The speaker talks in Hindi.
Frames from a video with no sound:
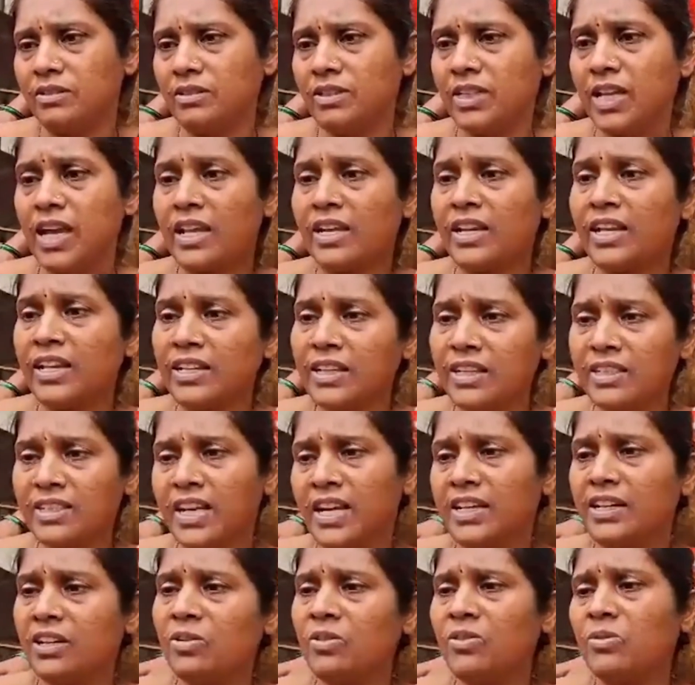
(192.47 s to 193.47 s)
ज़्यादा कि
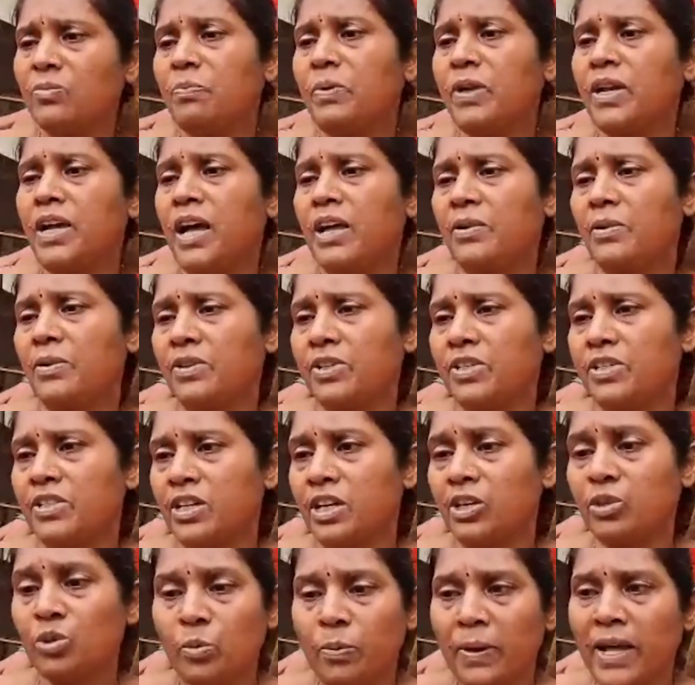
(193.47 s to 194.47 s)
ज़्यादा उन पर कार्रवाई होनी
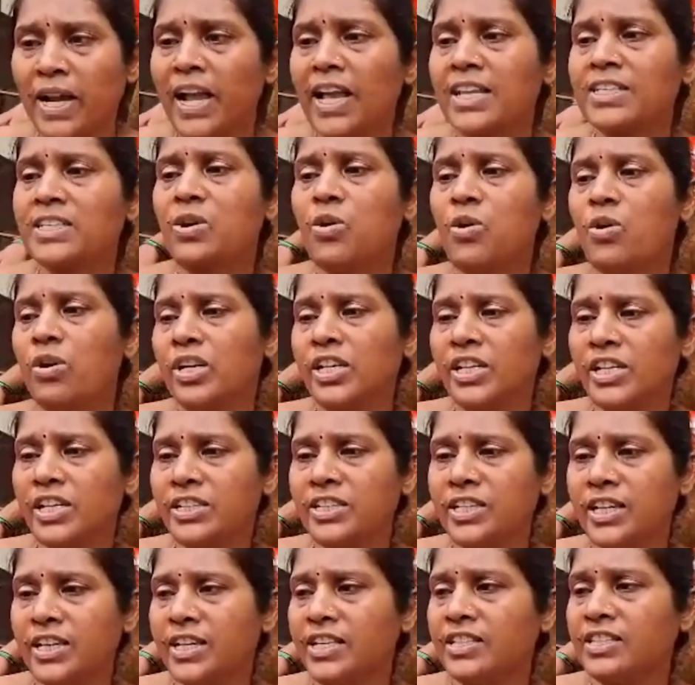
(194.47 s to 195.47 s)
चाहिए और दोबारा ऐसा होनी
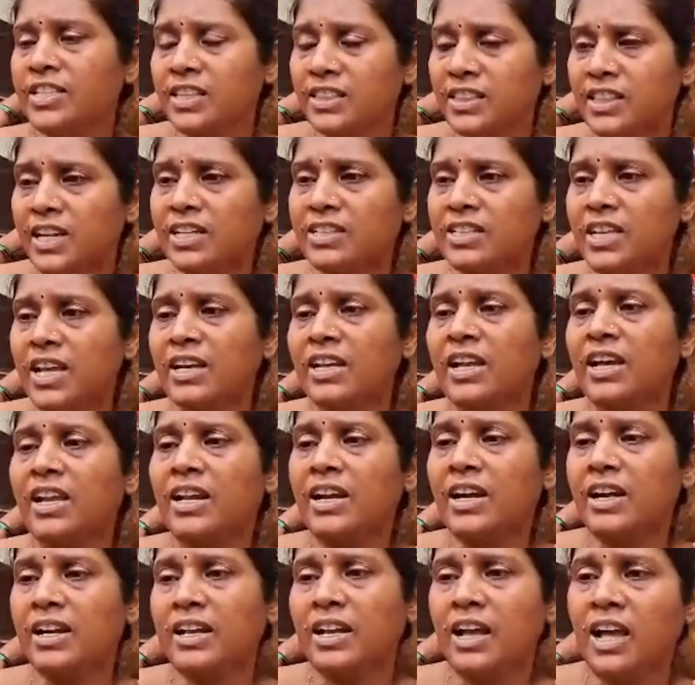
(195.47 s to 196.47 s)
नहीं चाहिए कि सत्रह साल का
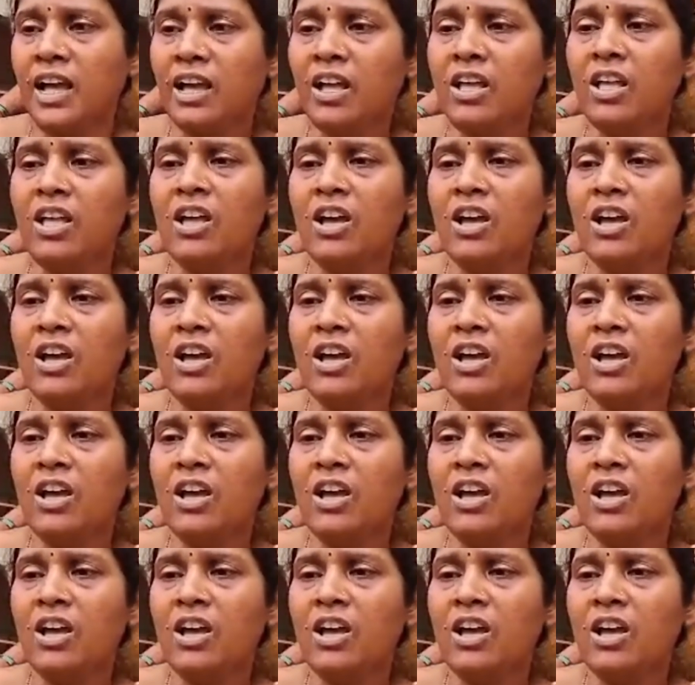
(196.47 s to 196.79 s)
लड़का